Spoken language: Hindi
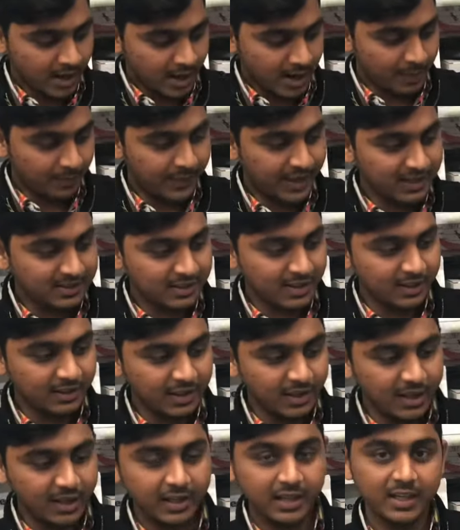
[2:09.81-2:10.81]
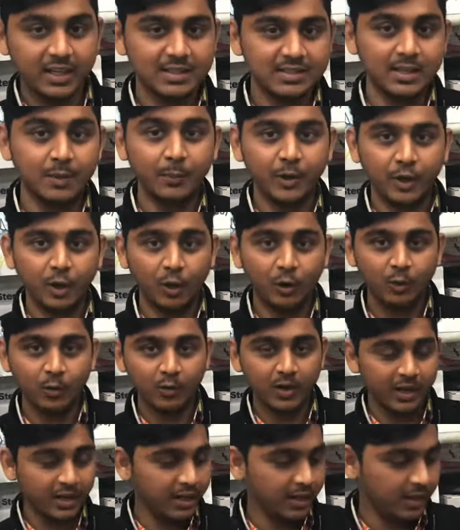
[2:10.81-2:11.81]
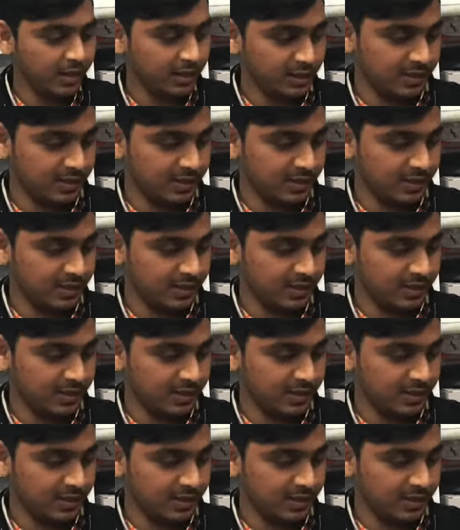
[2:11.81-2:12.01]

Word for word: आप देख सकते हैं कि ये एस ऑन हो गई है